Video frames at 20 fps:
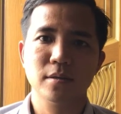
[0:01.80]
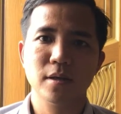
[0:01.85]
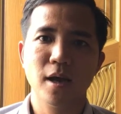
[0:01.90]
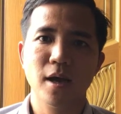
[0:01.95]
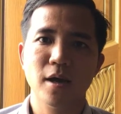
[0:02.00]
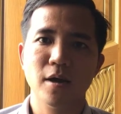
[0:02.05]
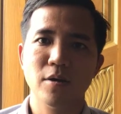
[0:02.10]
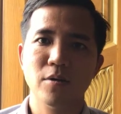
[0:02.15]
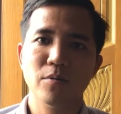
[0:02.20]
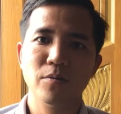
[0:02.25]

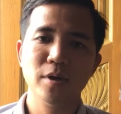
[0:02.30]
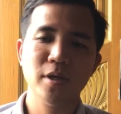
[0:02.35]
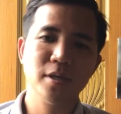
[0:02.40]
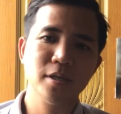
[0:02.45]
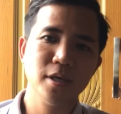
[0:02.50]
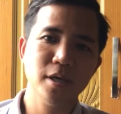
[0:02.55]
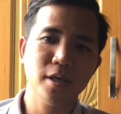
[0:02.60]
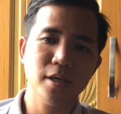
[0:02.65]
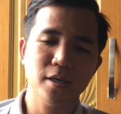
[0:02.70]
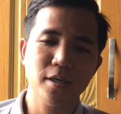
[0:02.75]
Chào quý anh
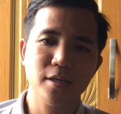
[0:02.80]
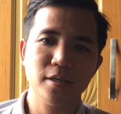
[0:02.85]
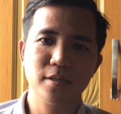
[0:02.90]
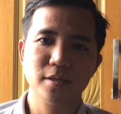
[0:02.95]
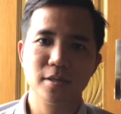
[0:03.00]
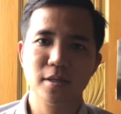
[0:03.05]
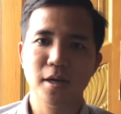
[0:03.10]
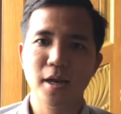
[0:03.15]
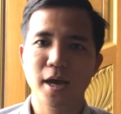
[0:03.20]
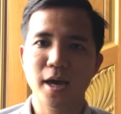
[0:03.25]
chị
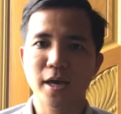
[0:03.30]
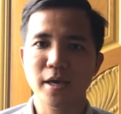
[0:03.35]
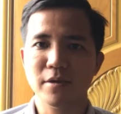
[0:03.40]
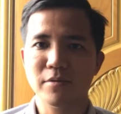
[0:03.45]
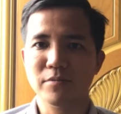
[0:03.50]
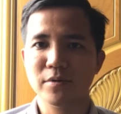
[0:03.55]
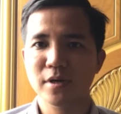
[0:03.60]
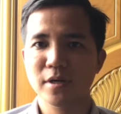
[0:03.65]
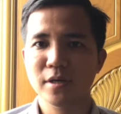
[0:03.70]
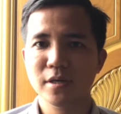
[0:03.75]
trở
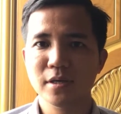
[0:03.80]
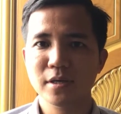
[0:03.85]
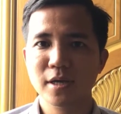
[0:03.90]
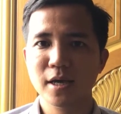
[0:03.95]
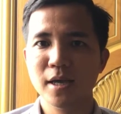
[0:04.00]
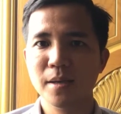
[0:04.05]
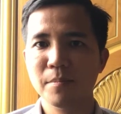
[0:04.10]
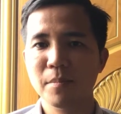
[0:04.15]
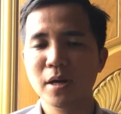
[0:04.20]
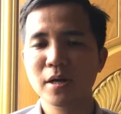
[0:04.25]
lại với
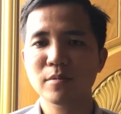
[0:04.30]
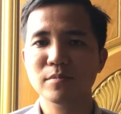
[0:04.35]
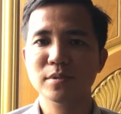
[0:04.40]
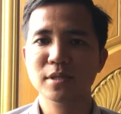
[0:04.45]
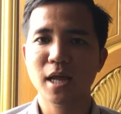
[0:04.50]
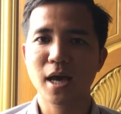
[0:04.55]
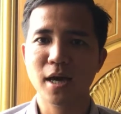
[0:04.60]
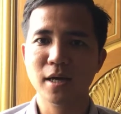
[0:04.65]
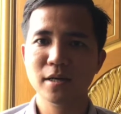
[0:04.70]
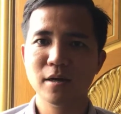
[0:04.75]
kênh bất động
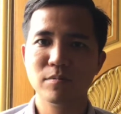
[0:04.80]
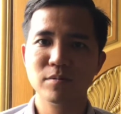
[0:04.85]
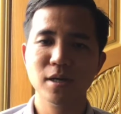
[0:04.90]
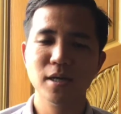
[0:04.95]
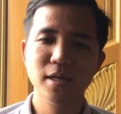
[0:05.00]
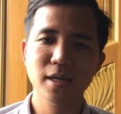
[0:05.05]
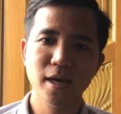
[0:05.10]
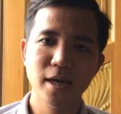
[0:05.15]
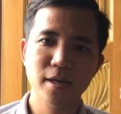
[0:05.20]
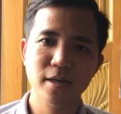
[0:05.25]
sản Ngọc
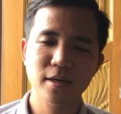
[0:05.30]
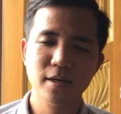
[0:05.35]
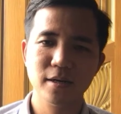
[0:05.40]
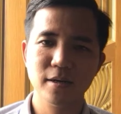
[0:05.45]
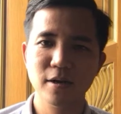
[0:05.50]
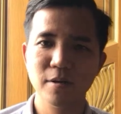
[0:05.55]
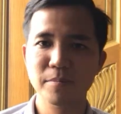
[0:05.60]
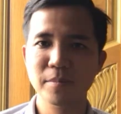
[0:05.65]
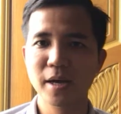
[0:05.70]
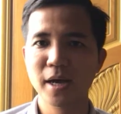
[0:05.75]
Linh Land.
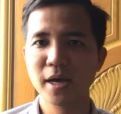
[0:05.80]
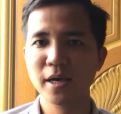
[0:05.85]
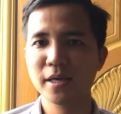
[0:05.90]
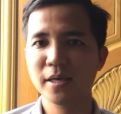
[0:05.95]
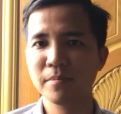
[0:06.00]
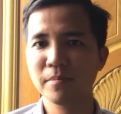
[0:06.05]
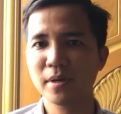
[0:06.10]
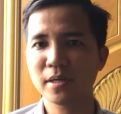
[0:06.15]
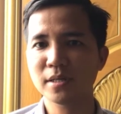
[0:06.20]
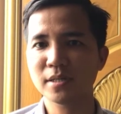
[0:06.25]
Hôm
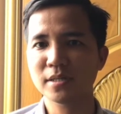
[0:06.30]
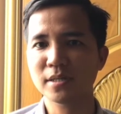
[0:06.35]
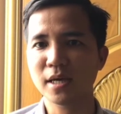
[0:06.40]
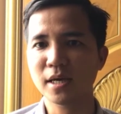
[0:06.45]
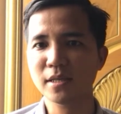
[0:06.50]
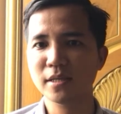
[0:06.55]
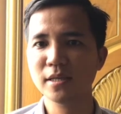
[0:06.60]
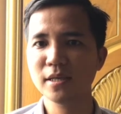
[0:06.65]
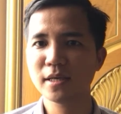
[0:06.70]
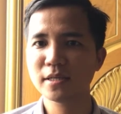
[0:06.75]
nay mình
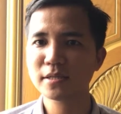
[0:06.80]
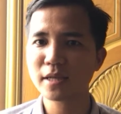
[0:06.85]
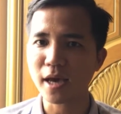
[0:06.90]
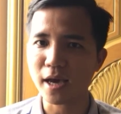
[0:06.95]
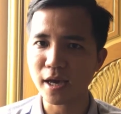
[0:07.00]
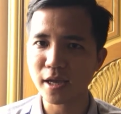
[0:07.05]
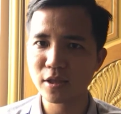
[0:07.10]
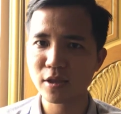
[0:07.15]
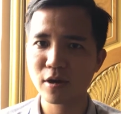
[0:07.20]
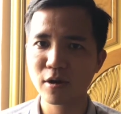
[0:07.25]
sẽ chia
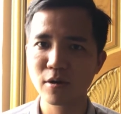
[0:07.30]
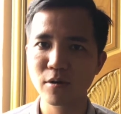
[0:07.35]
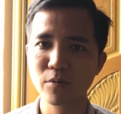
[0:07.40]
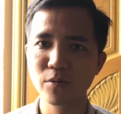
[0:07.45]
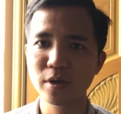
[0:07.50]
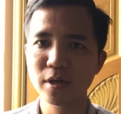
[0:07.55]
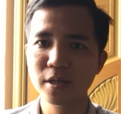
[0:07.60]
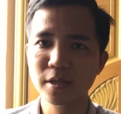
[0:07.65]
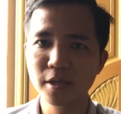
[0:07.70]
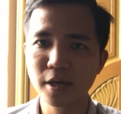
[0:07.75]
sẻ cho
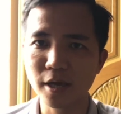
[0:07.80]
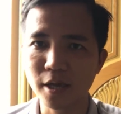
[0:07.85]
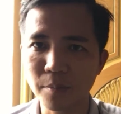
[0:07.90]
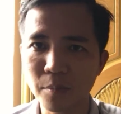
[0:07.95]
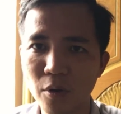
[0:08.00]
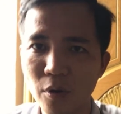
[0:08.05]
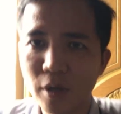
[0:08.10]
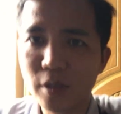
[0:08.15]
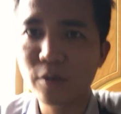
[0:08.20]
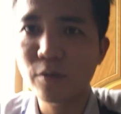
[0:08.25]
quý anh chị
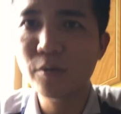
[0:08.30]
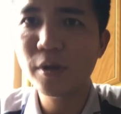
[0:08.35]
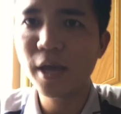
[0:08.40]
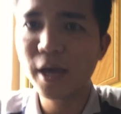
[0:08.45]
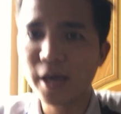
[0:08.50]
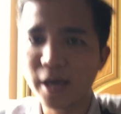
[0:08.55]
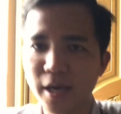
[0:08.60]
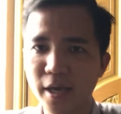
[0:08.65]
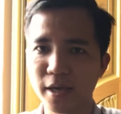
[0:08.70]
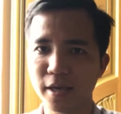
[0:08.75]
một cái chủ
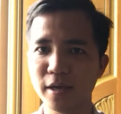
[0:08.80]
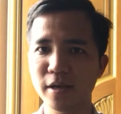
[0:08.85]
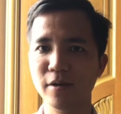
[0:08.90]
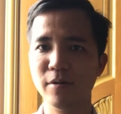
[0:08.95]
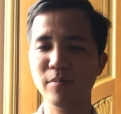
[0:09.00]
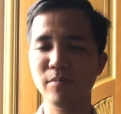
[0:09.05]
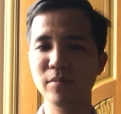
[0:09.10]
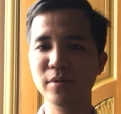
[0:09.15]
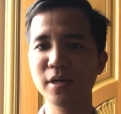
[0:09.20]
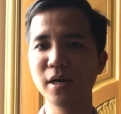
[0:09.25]
đề
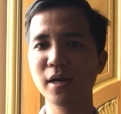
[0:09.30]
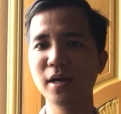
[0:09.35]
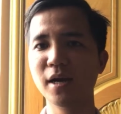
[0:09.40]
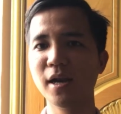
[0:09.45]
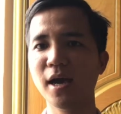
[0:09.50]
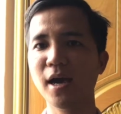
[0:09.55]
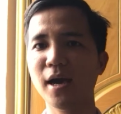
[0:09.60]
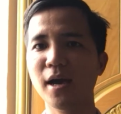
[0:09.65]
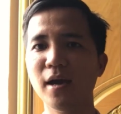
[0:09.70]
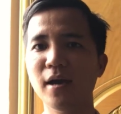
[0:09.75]
cũng rất
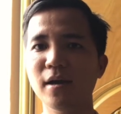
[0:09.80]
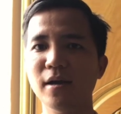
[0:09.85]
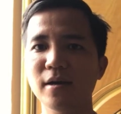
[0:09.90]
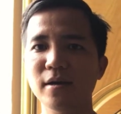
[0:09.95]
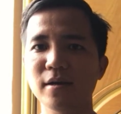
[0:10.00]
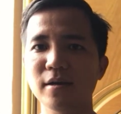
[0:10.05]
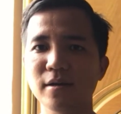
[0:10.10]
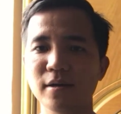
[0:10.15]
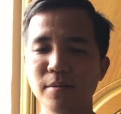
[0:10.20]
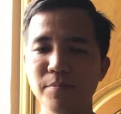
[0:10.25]
là
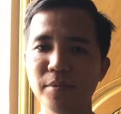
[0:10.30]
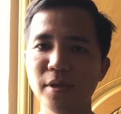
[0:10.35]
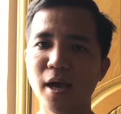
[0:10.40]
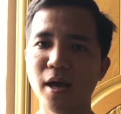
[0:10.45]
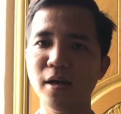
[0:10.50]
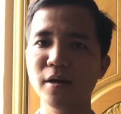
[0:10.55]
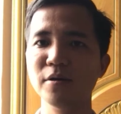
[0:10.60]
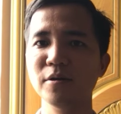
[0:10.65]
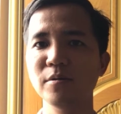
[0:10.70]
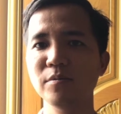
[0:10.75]
hấp
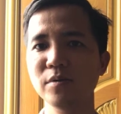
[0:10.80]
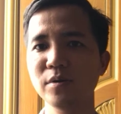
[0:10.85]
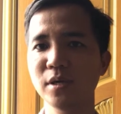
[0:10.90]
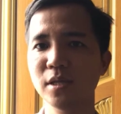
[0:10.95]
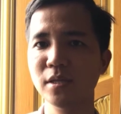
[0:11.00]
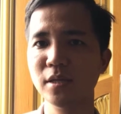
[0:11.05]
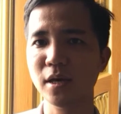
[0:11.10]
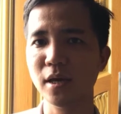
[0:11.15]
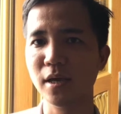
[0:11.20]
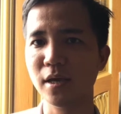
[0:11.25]
dẫn đối với quý
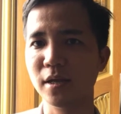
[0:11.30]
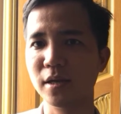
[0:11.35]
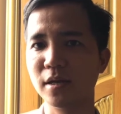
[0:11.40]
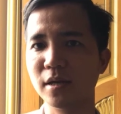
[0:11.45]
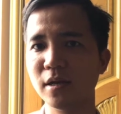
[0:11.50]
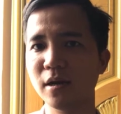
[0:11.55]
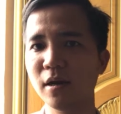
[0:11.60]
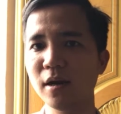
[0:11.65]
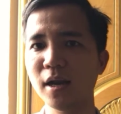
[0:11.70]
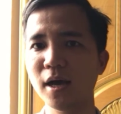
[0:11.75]
anh chị.
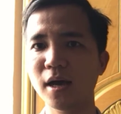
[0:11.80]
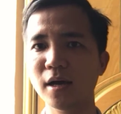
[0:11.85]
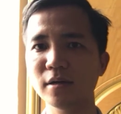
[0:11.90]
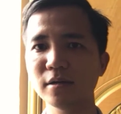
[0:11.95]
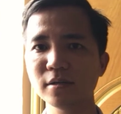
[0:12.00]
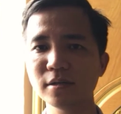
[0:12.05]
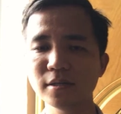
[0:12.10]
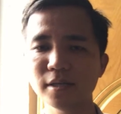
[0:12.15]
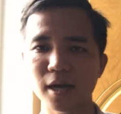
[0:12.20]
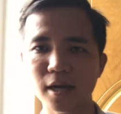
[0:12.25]
Đó là
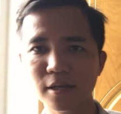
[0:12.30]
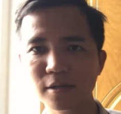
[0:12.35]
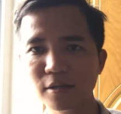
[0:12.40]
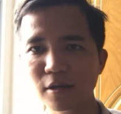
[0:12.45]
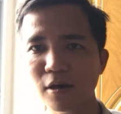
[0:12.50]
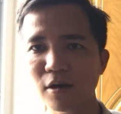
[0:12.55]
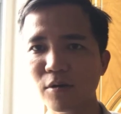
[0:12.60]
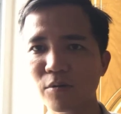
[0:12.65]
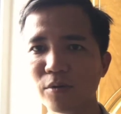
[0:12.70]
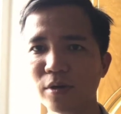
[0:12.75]
hướng dẫn
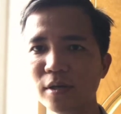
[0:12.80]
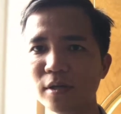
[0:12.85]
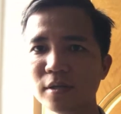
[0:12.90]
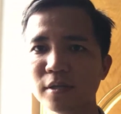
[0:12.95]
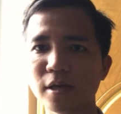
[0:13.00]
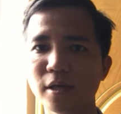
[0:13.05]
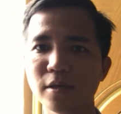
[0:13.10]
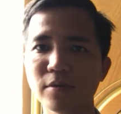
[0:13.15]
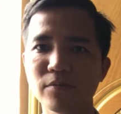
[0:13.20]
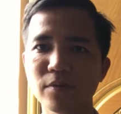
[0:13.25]
cho quý anh
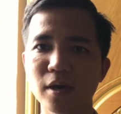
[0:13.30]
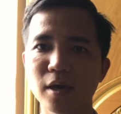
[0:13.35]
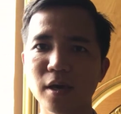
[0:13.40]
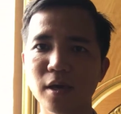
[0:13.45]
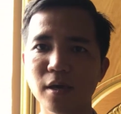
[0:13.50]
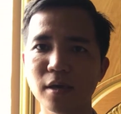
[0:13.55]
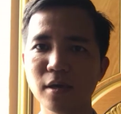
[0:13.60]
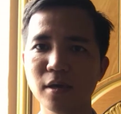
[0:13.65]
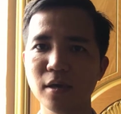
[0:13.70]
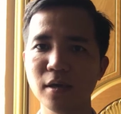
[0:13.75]
chị
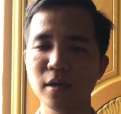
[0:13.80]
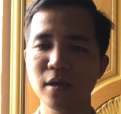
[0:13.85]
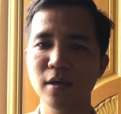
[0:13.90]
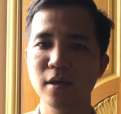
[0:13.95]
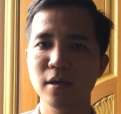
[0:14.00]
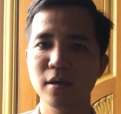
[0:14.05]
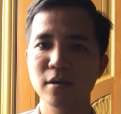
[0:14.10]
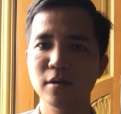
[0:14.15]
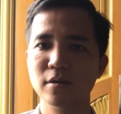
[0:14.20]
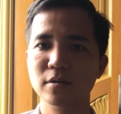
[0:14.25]
về
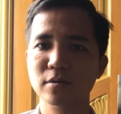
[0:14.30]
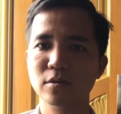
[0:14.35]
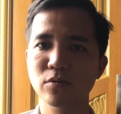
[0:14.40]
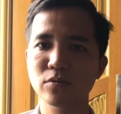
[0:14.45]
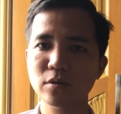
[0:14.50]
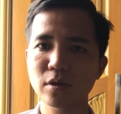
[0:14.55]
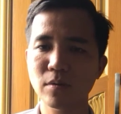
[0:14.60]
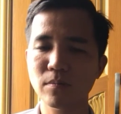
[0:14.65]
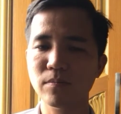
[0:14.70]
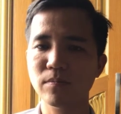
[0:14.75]
thủ
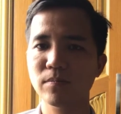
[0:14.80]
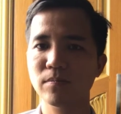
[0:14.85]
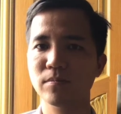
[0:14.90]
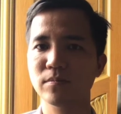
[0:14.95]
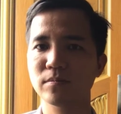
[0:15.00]
tục